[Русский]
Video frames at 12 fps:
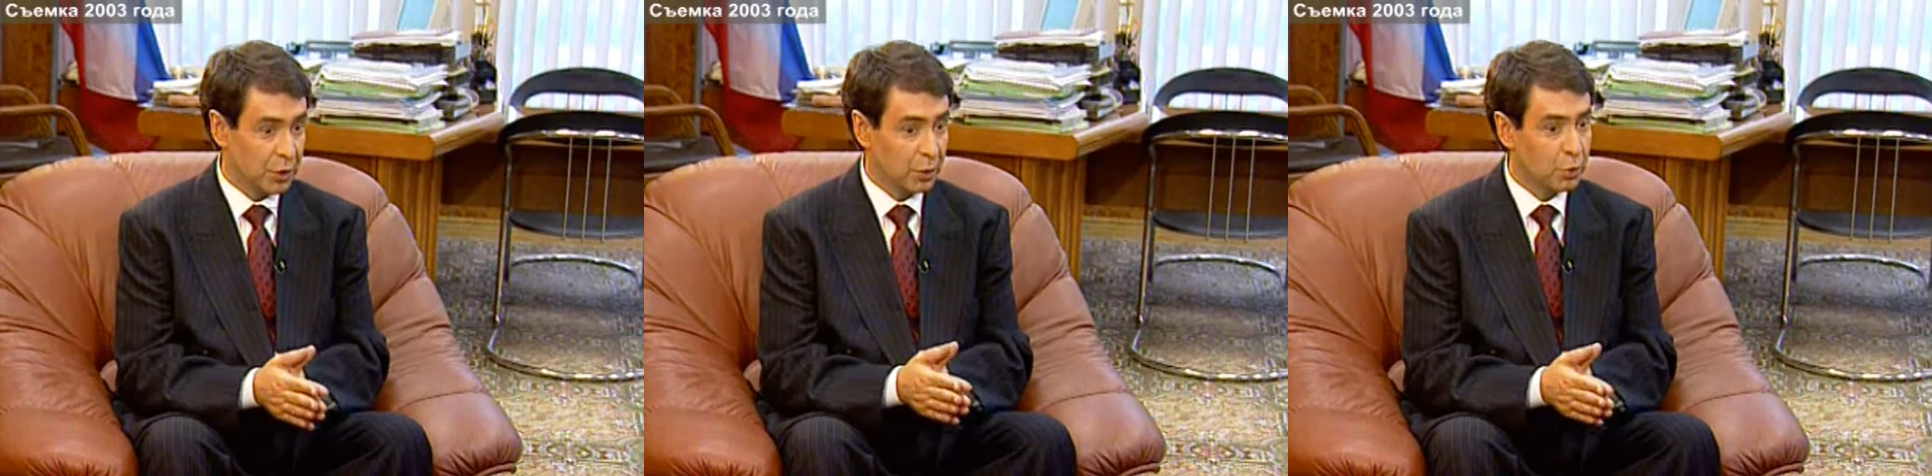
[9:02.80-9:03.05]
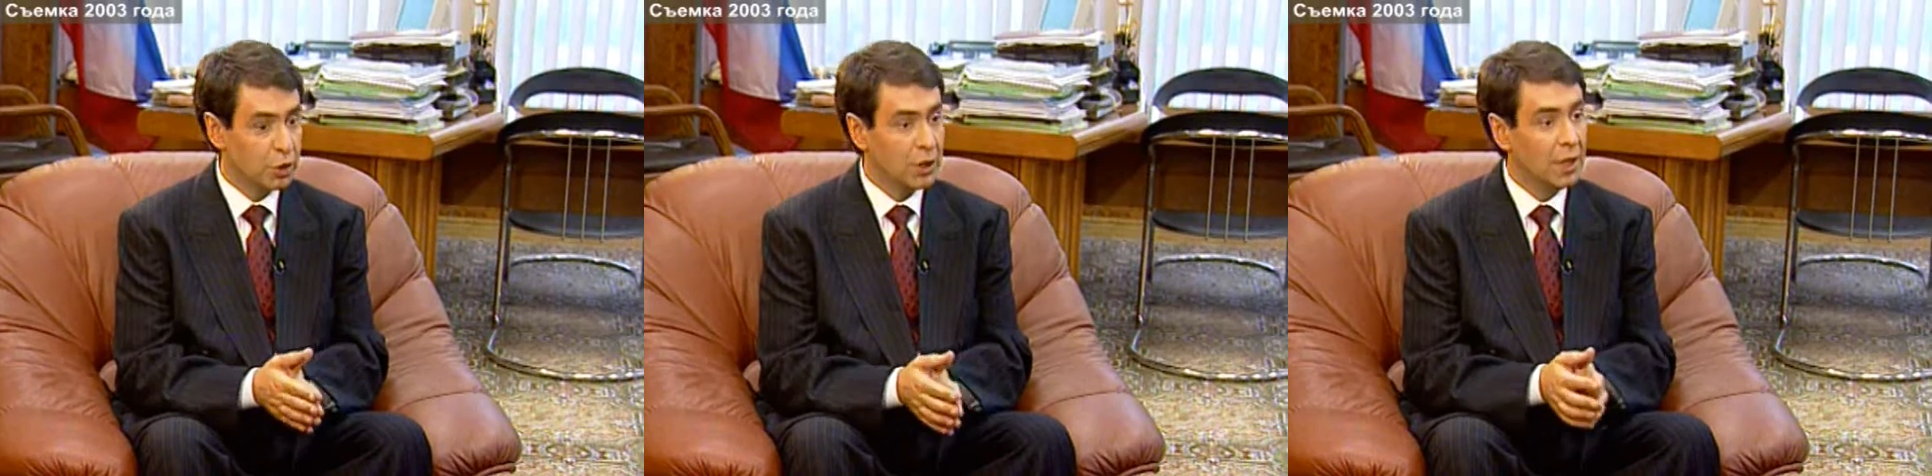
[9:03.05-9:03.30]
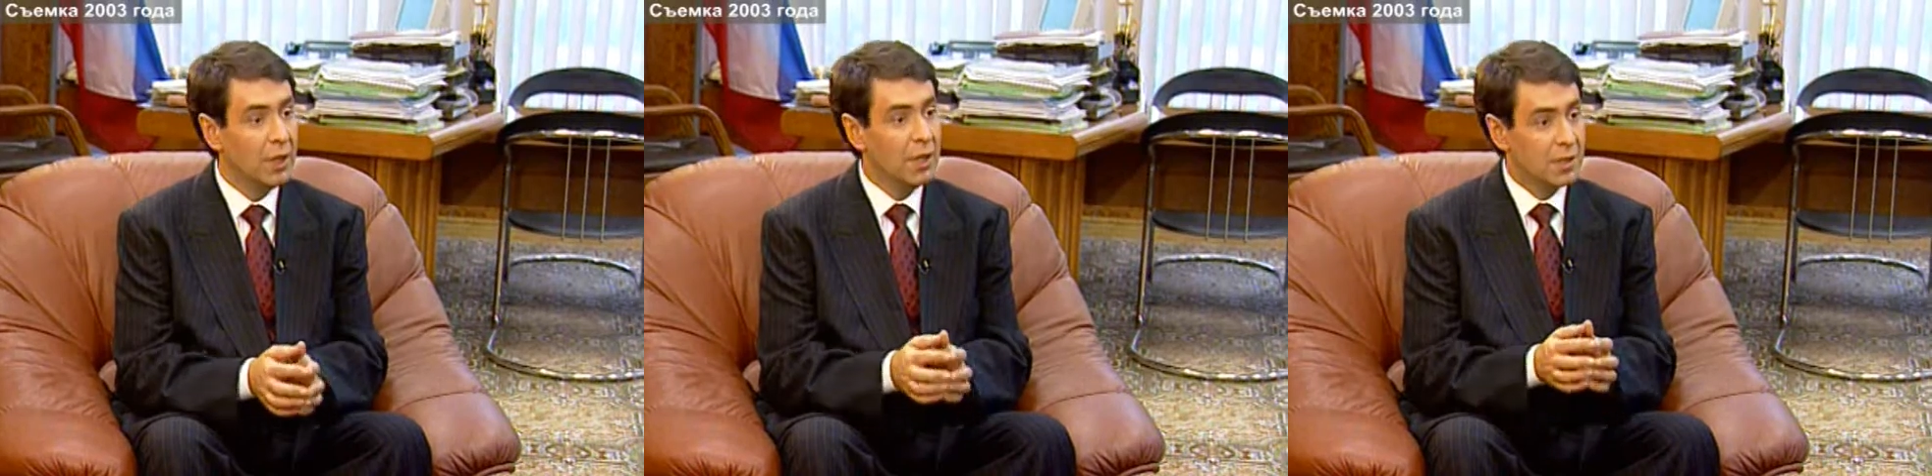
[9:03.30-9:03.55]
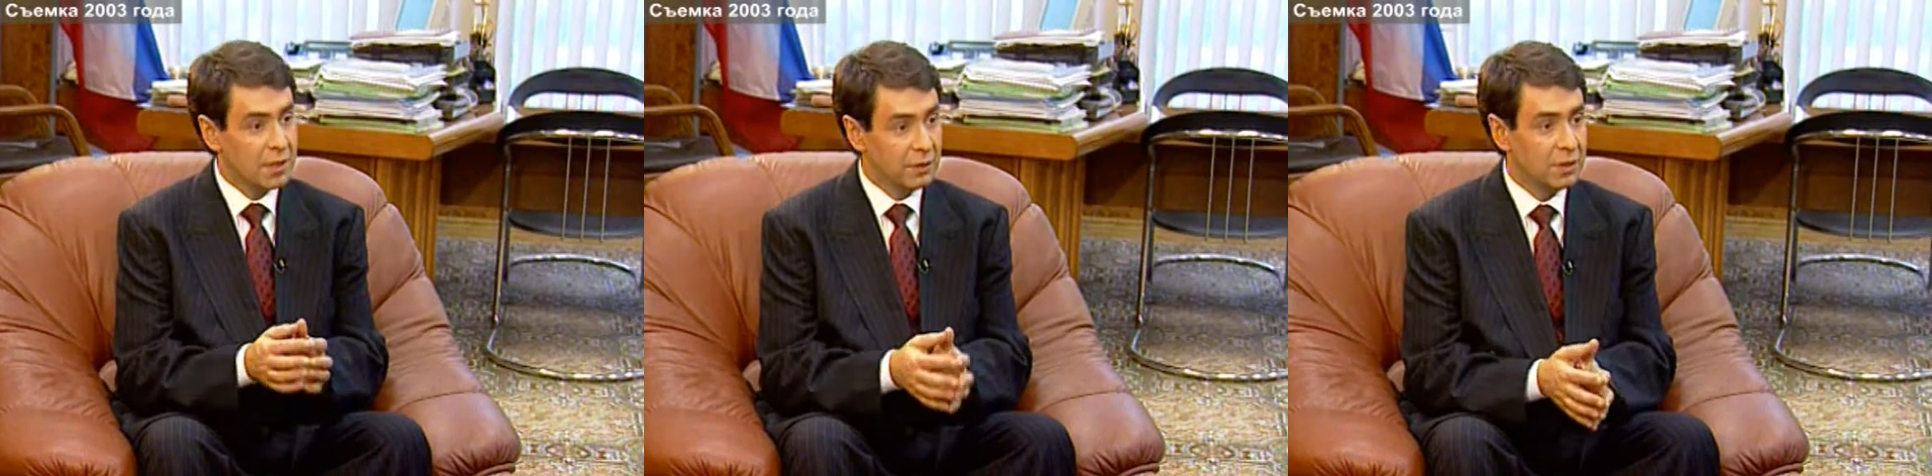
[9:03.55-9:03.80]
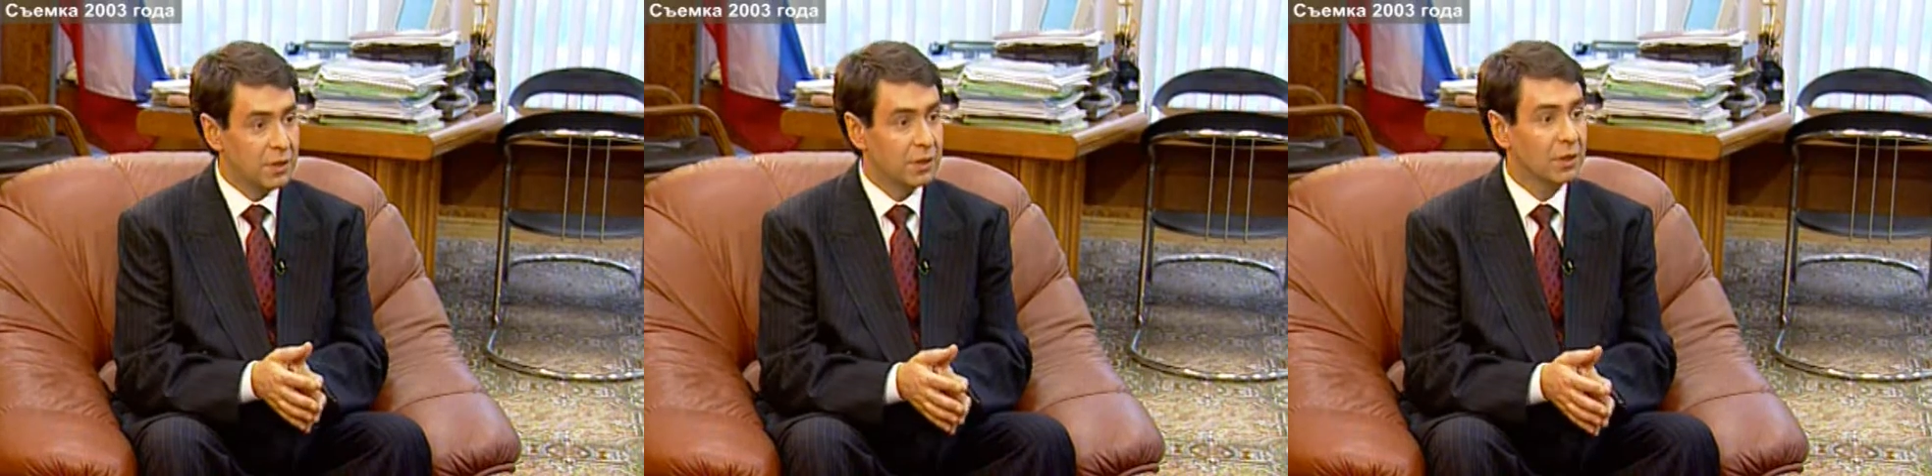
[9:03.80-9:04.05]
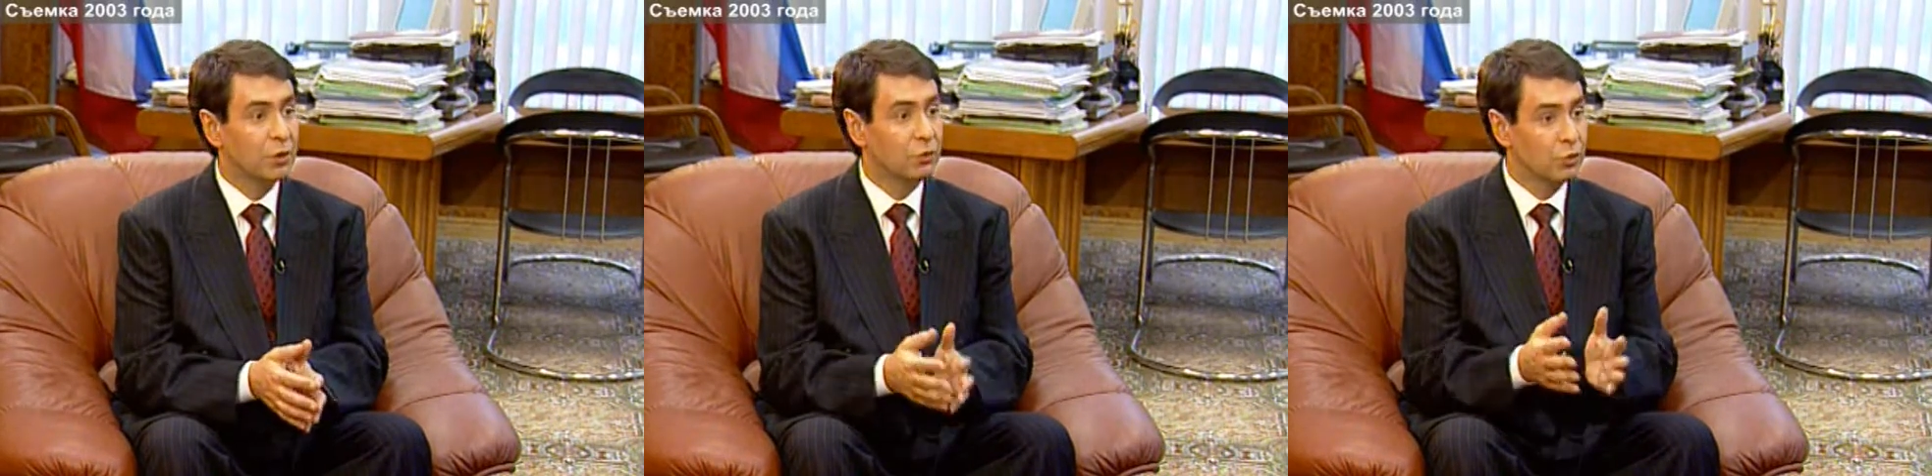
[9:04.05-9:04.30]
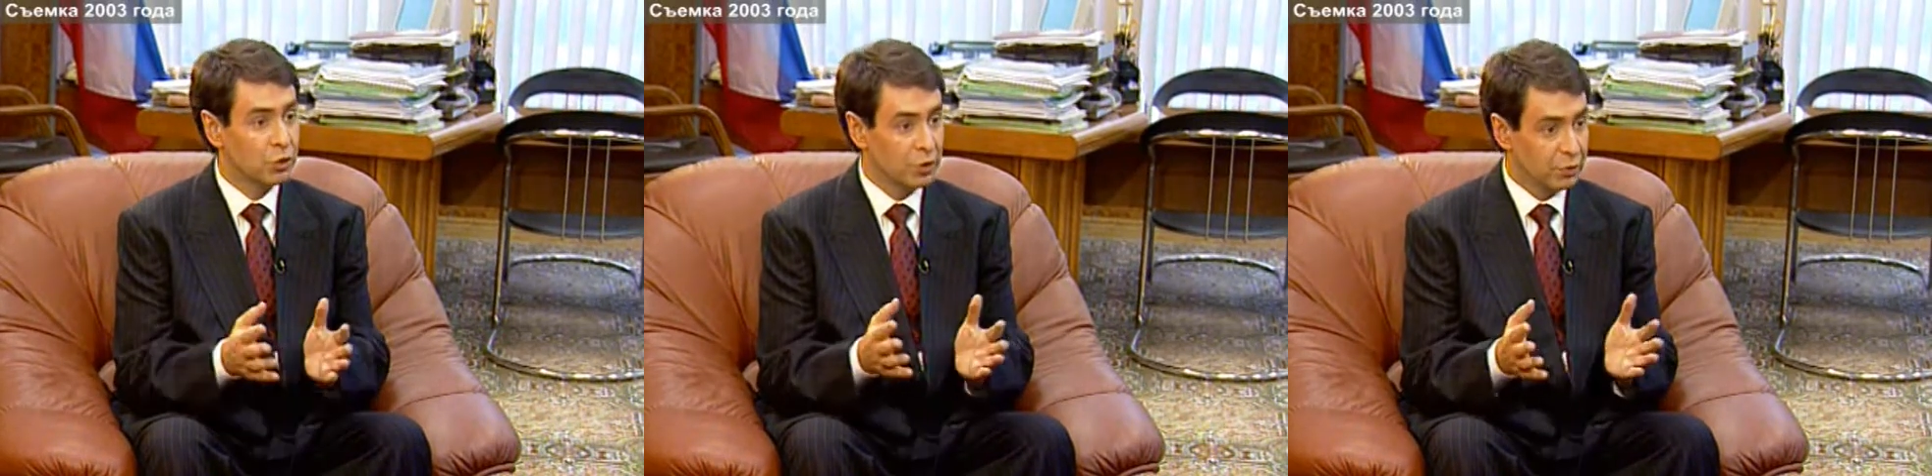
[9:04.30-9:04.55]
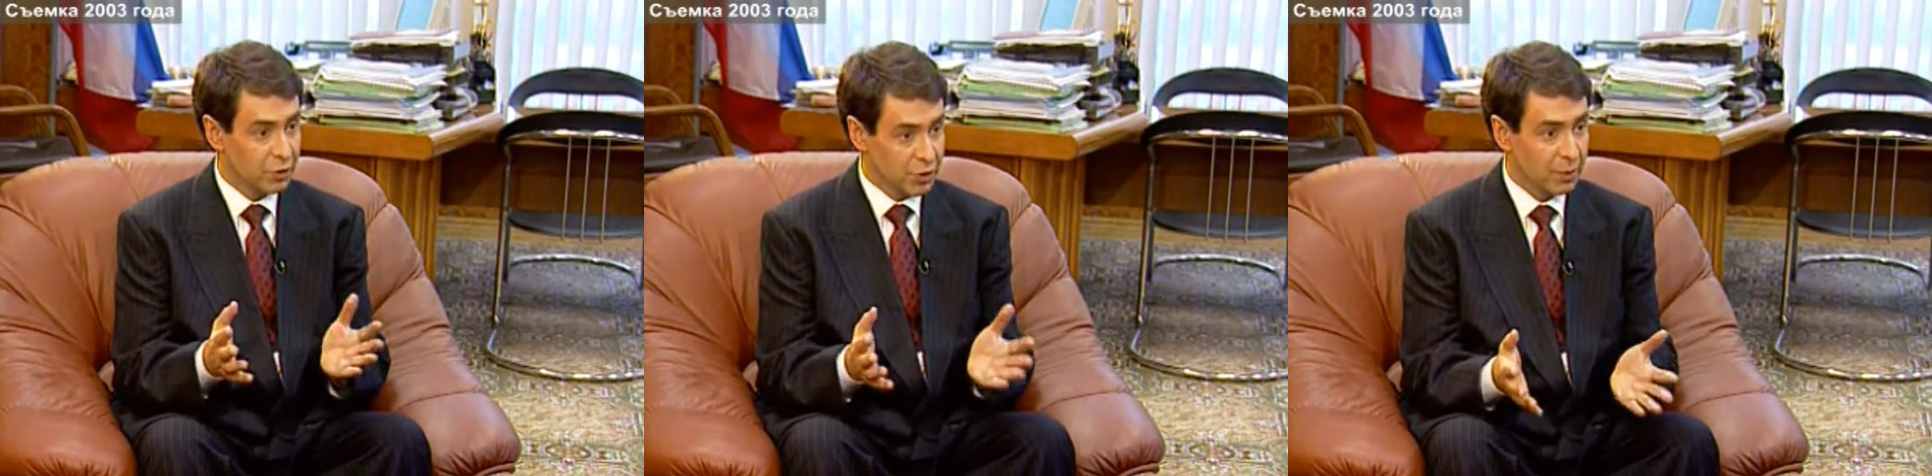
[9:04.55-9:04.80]
потому что совет директоров должен
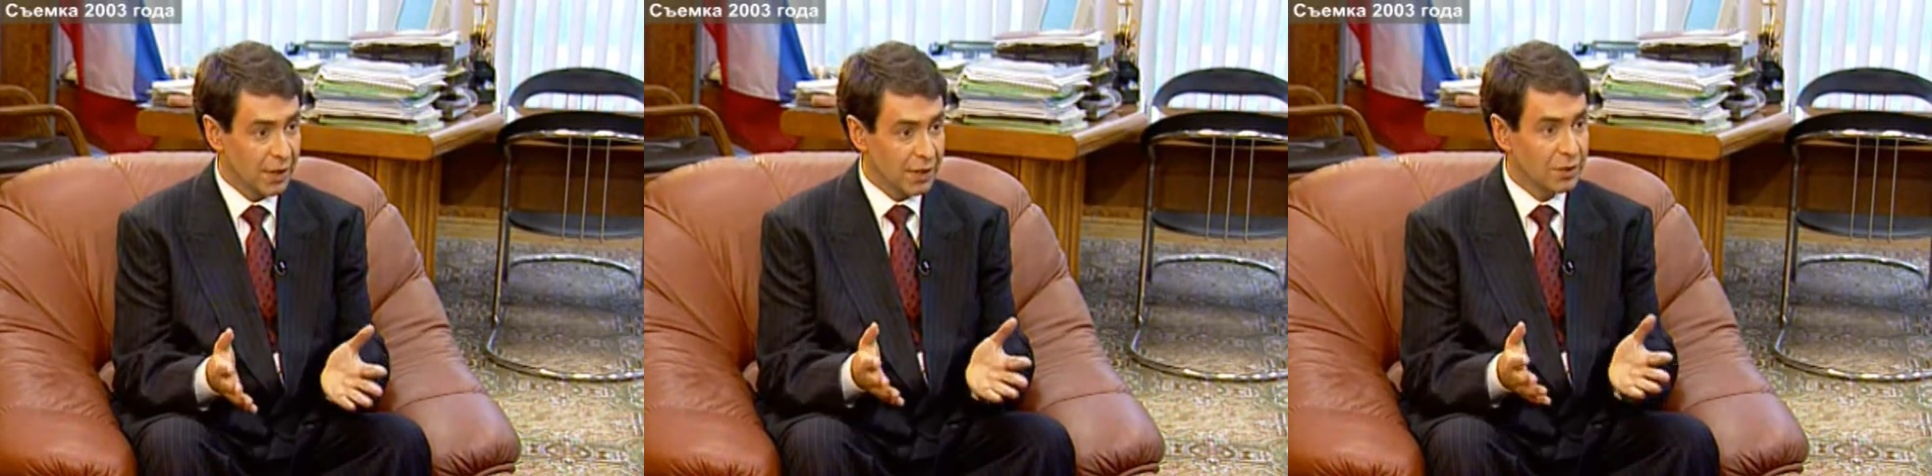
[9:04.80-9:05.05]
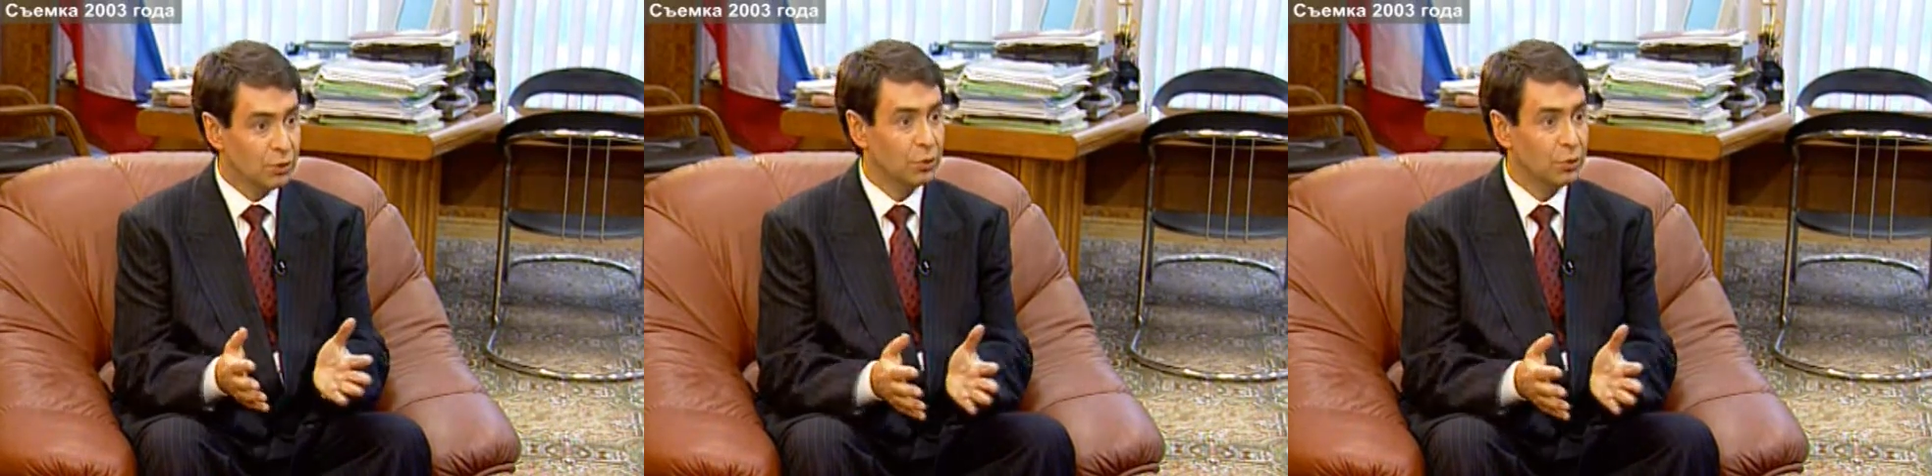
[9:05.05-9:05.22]
его избрать,